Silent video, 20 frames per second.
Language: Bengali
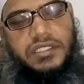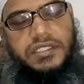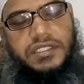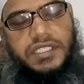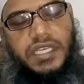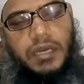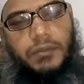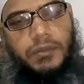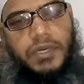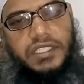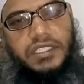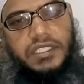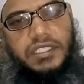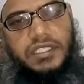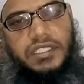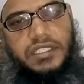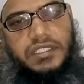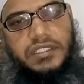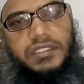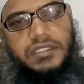যে আমাদের
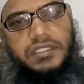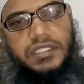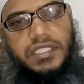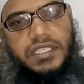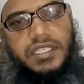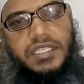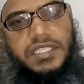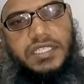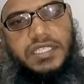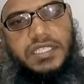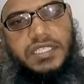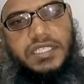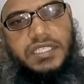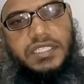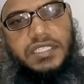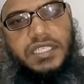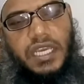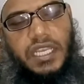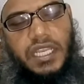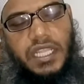দেশ
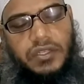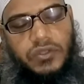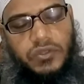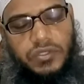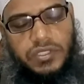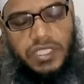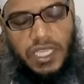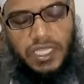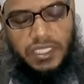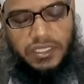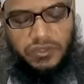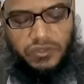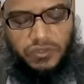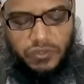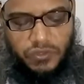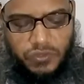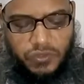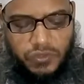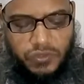চালানোর দায়িত্ব